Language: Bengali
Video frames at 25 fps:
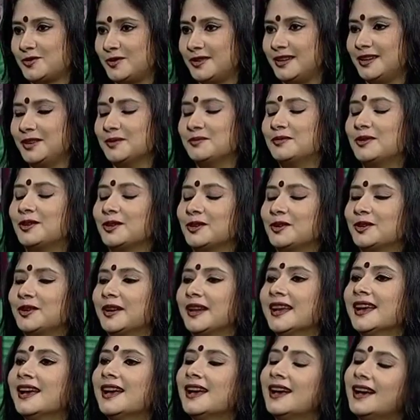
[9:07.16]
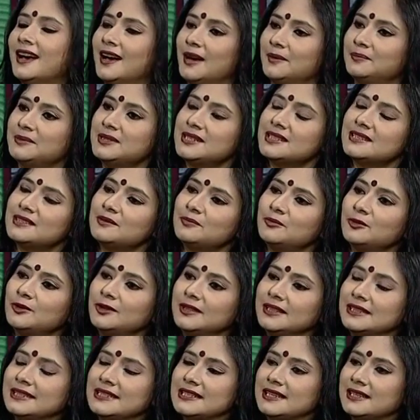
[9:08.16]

আসলে নির্ভর করে আপনি যেটা বললেন